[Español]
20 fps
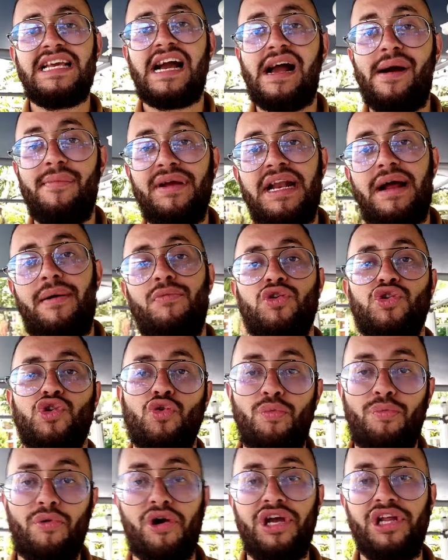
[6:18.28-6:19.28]
ya caminamos
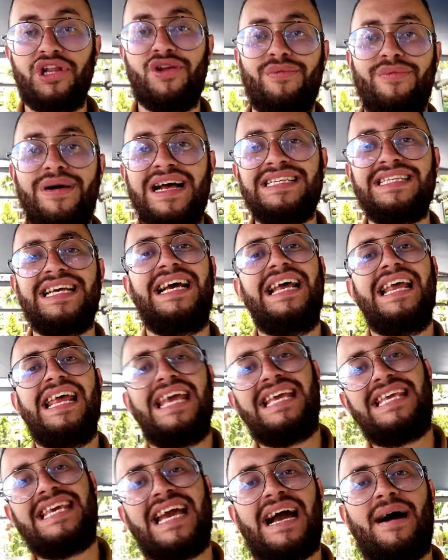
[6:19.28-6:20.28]
un poquito más
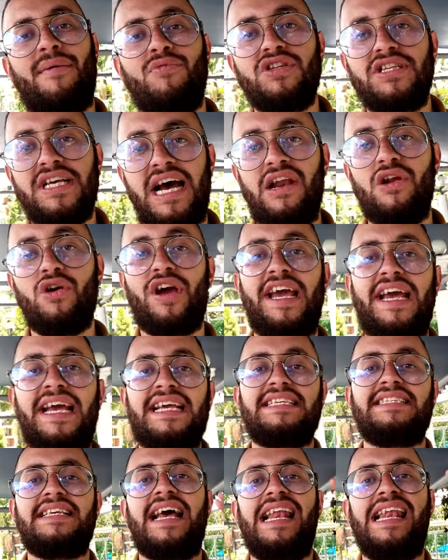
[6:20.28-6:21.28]
y llegamos a lo
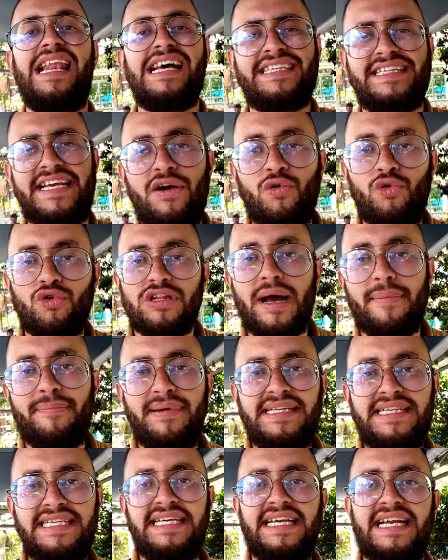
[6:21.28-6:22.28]
que es la segunda
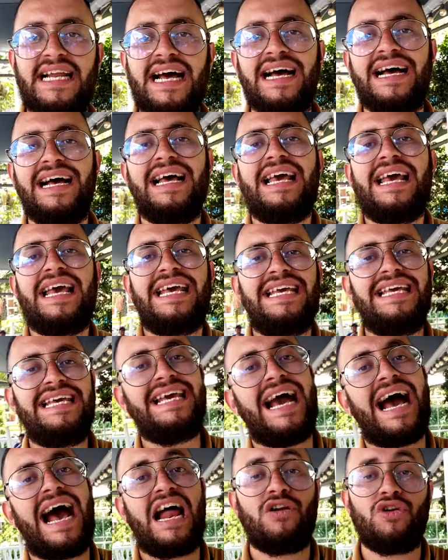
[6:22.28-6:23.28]
piscina
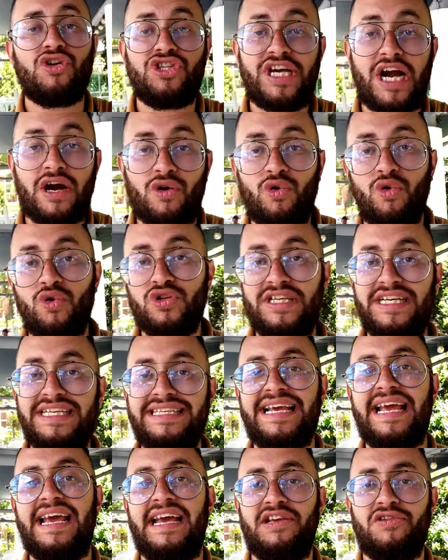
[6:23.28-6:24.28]
y a los
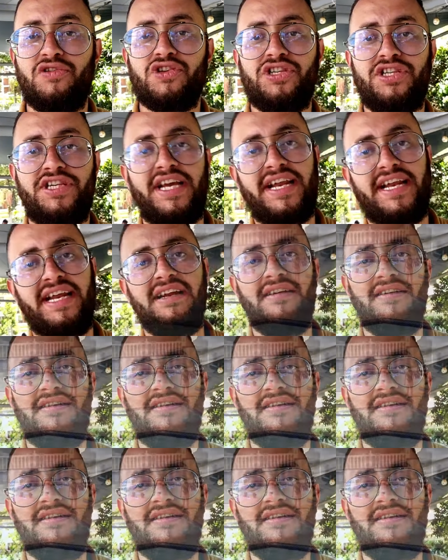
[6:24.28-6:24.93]
jacuzzis que ellos tienen.